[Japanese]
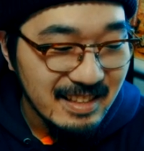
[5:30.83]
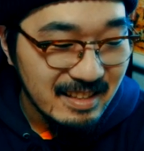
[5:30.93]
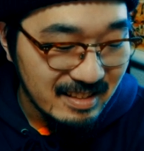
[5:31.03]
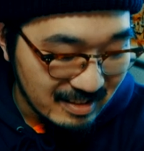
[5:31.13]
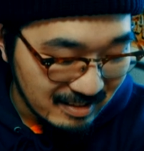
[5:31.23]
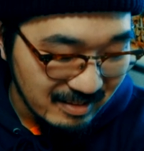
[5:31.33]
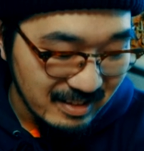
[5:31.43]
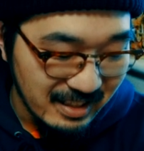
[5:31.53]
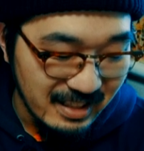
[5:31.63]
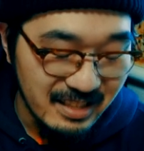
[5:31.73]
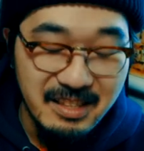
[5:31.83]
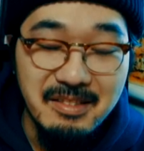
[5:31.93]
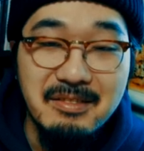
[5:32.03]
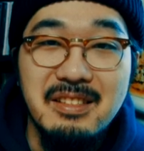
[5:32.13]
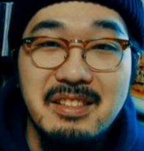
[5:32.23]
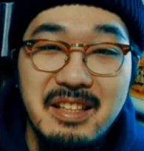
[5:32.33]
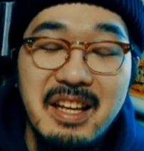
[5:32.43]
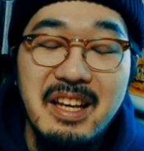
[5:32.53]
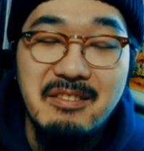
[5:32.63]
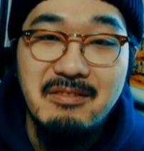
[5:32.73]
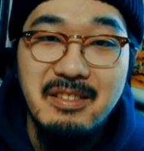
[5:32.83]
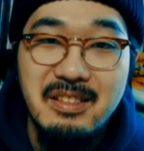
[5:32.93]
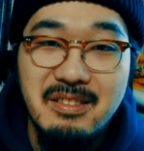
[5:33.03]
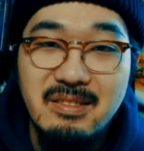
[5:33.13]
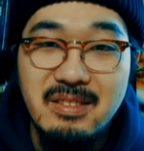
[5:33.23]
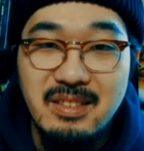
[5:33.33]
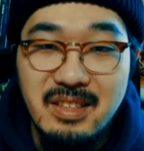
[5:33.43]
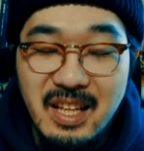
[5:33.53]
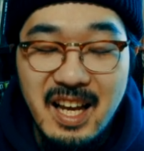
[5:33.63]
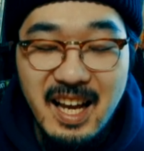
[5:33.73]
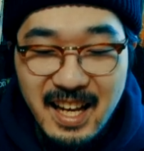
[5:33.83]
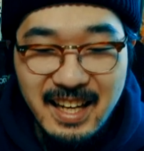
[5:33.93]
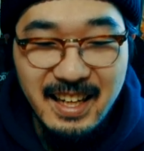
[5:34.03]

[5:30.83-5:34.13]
すごい一族ですね。これすごいですね。は